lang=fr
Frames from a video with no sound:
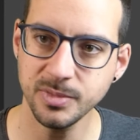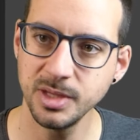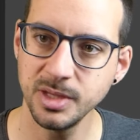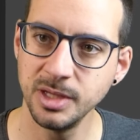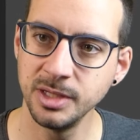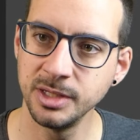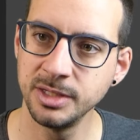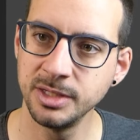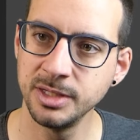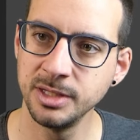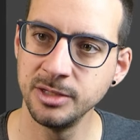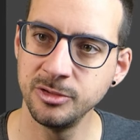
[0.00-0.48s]

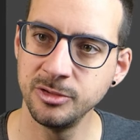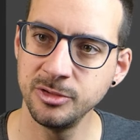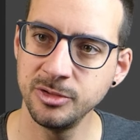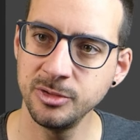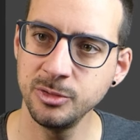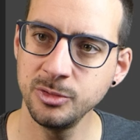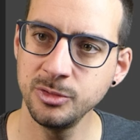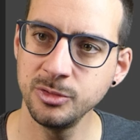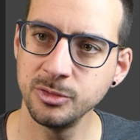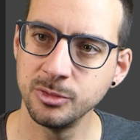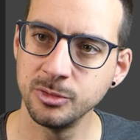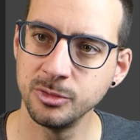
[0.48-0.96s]
Et qui est
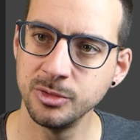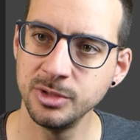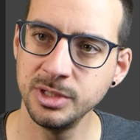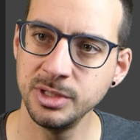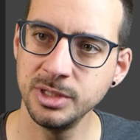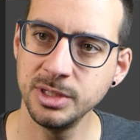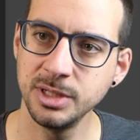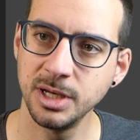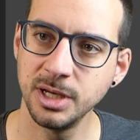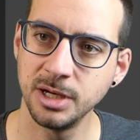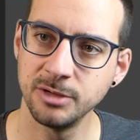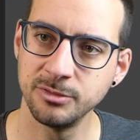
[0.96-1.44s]
ici
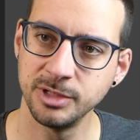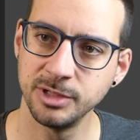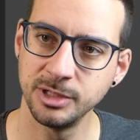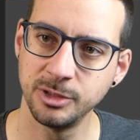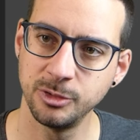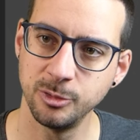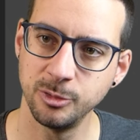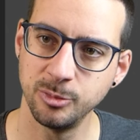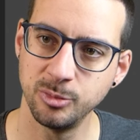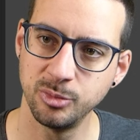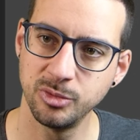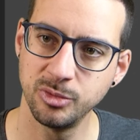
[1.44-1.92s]
donnée avec
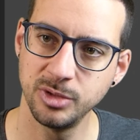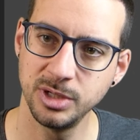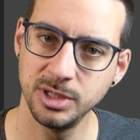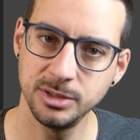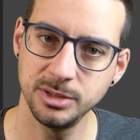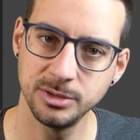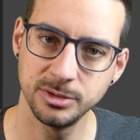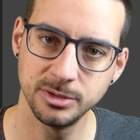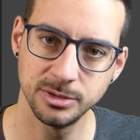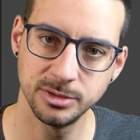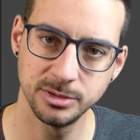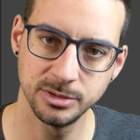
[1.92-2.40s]
le point
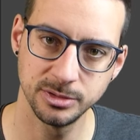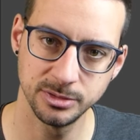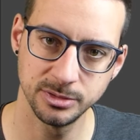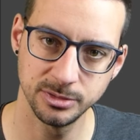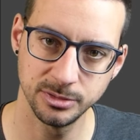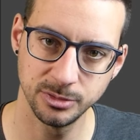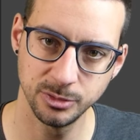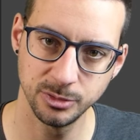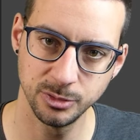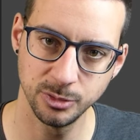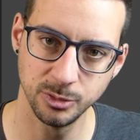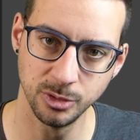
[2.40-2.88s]
euh,
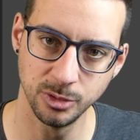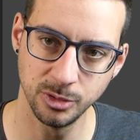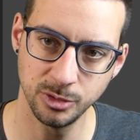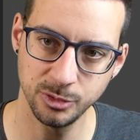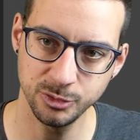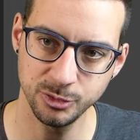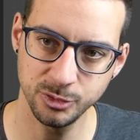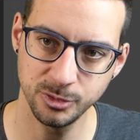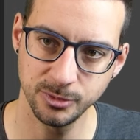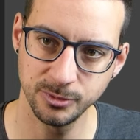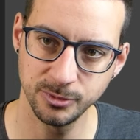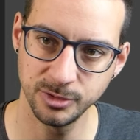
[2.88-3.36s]

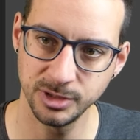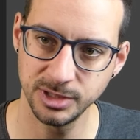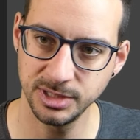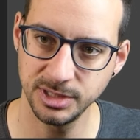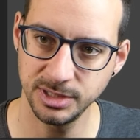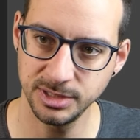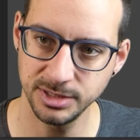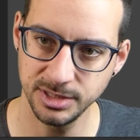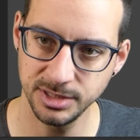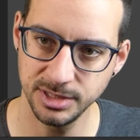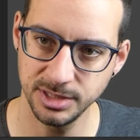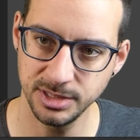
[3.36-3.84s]
orange qu'on voit
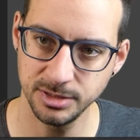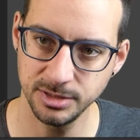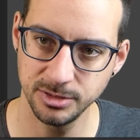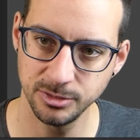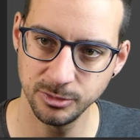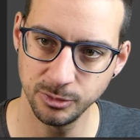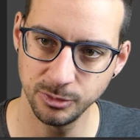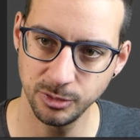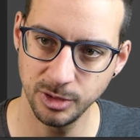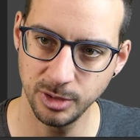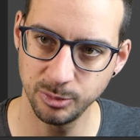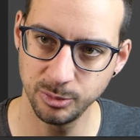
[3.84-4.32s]
là, et
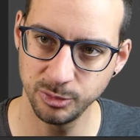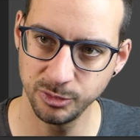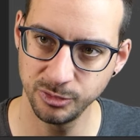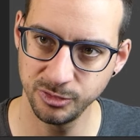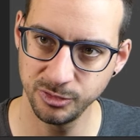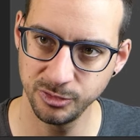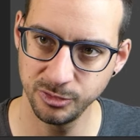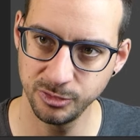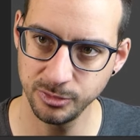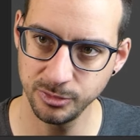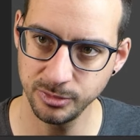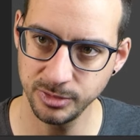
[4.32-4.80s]
dont la
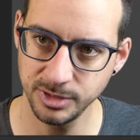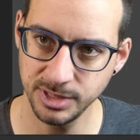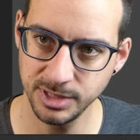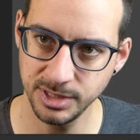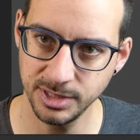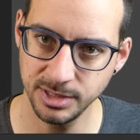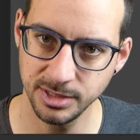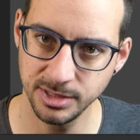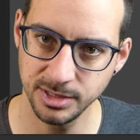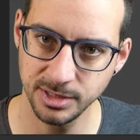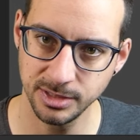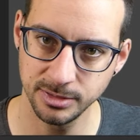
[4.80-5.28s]
position est
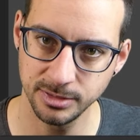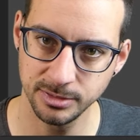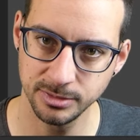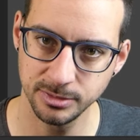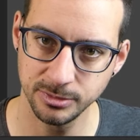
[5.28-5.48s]
là.